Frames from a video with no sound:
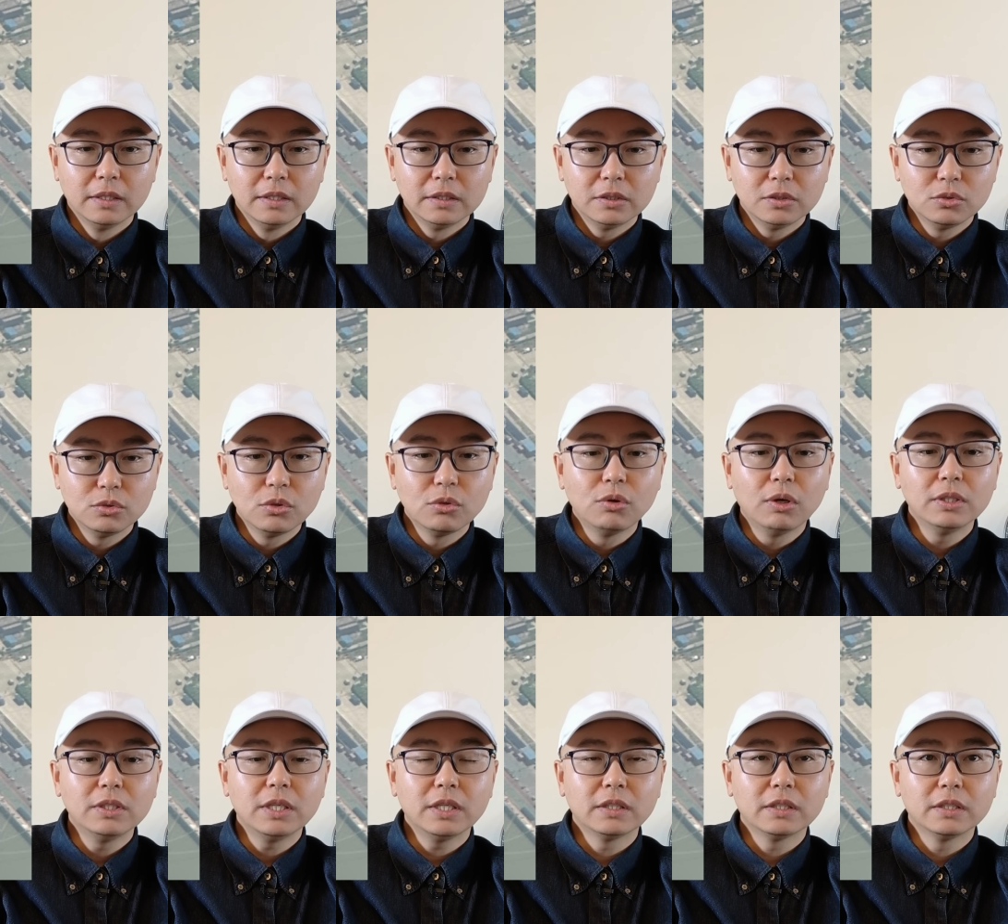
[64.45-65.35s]
其实最
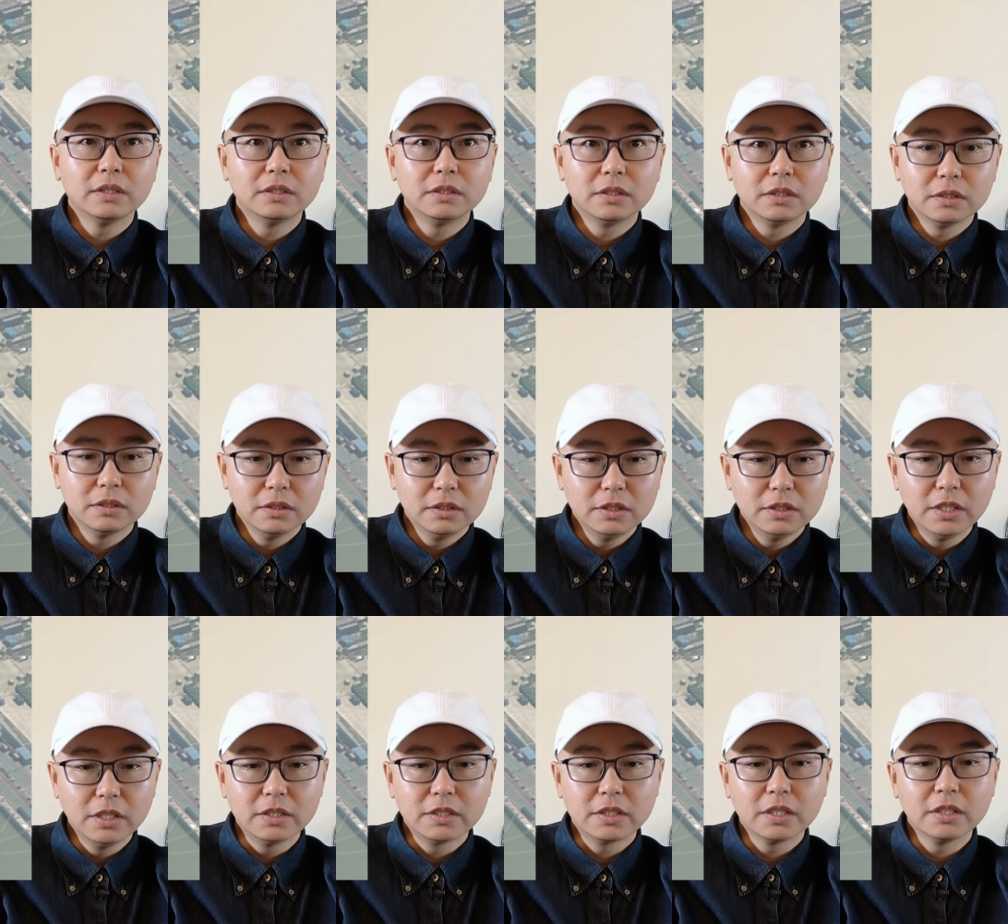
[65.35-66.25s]
关键的这个
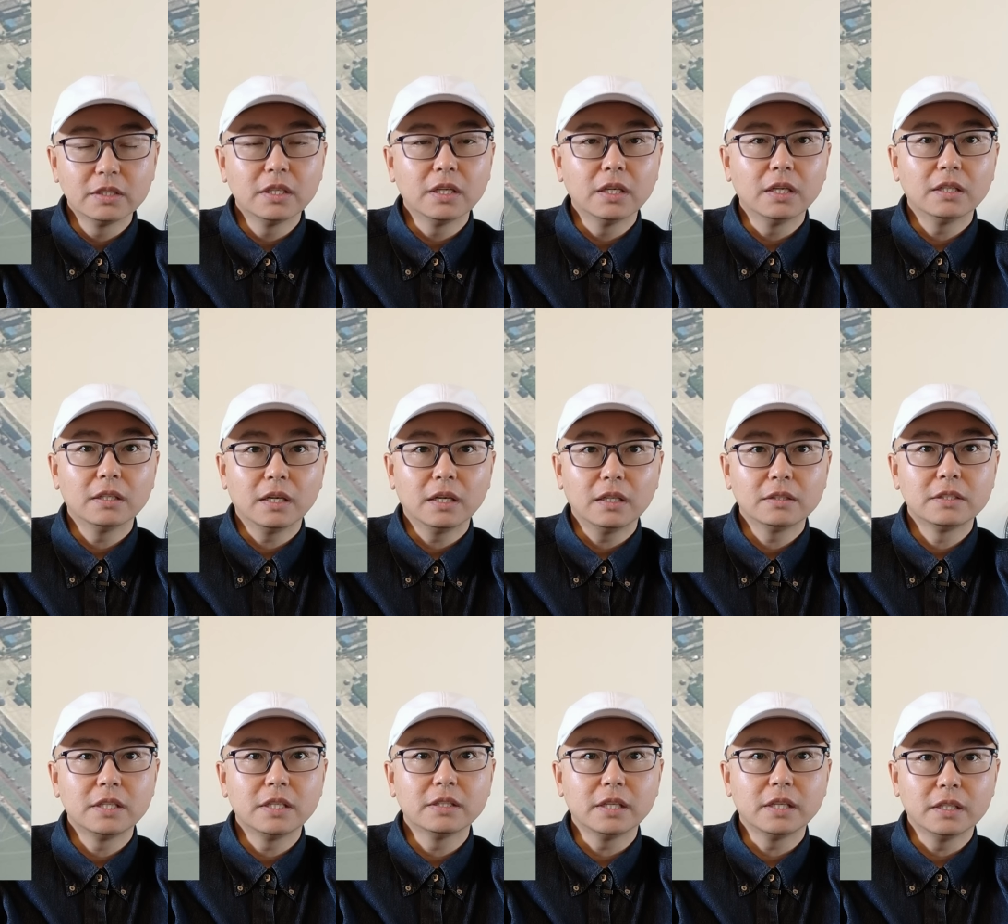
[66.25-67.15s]
隐身的啊
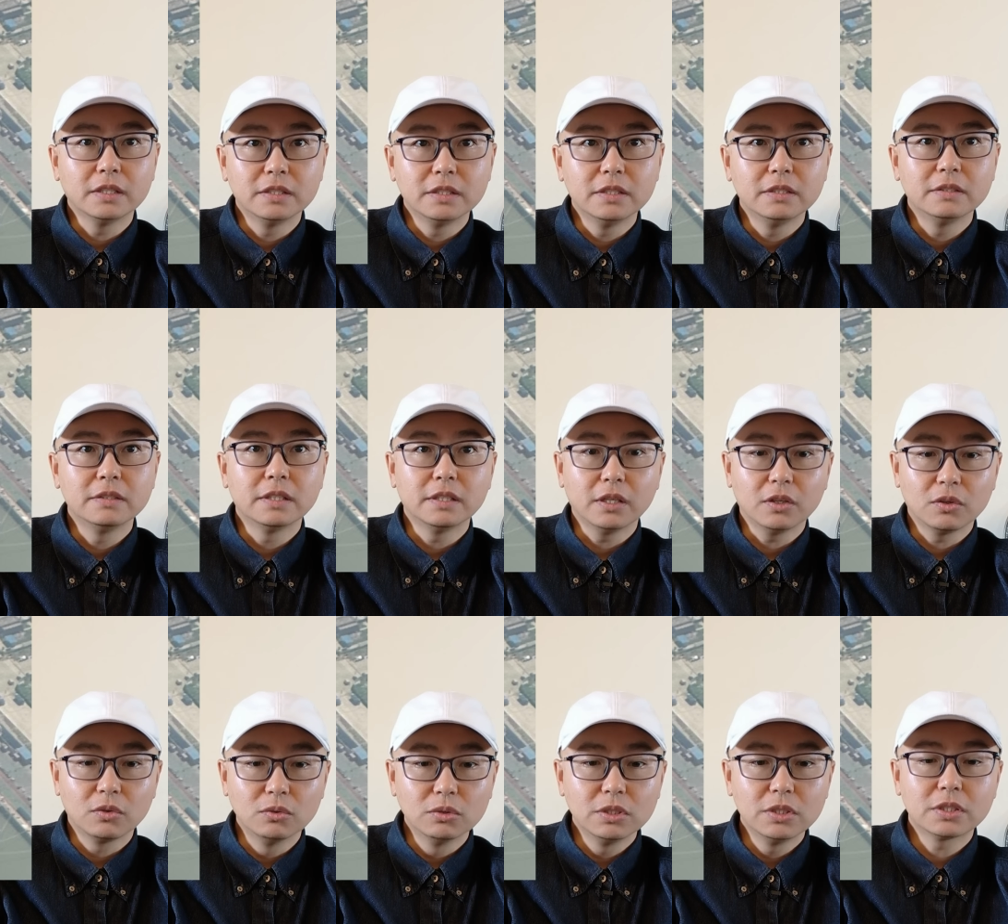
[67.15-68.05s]
舰载机，现在
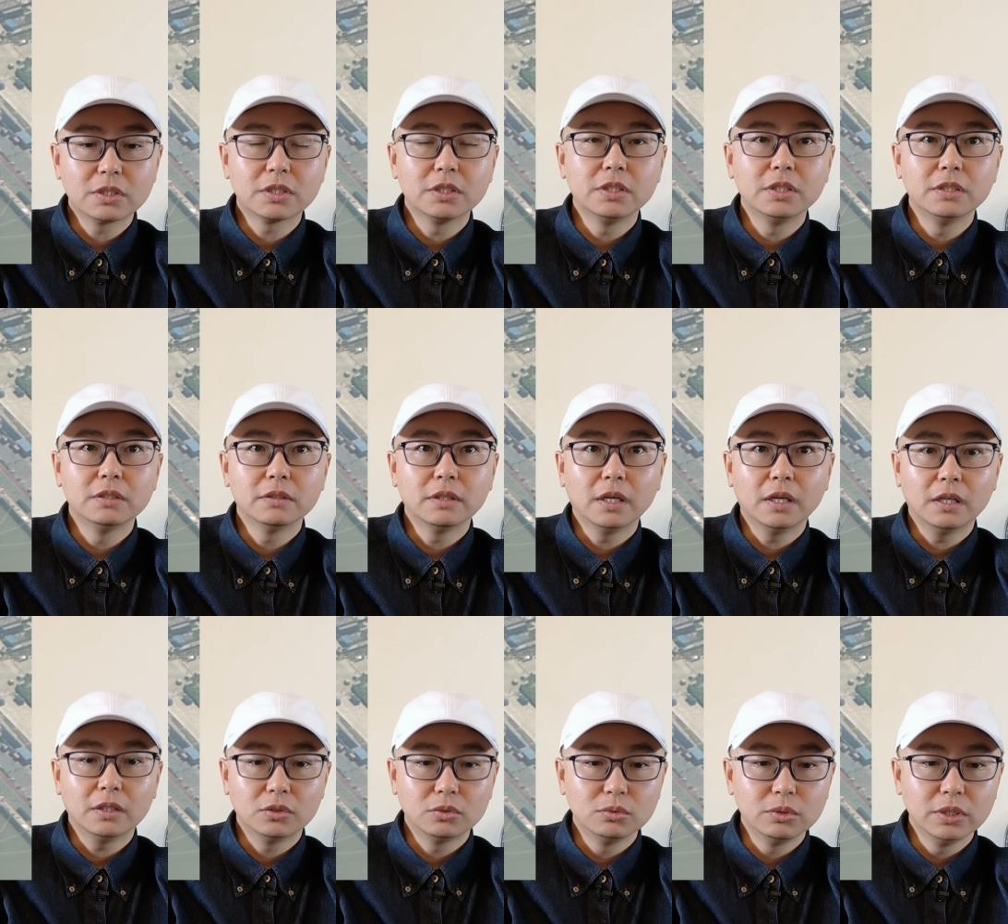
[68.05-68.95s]
攻击十一
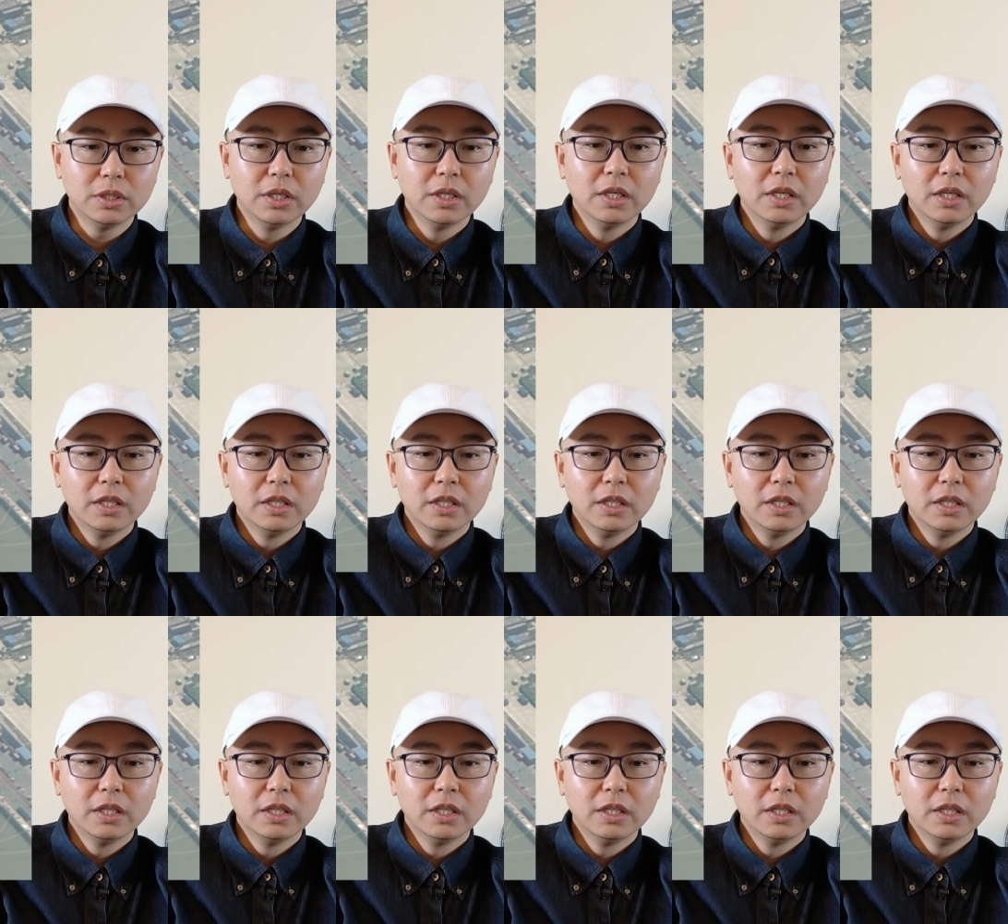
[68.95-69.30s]
啊入役，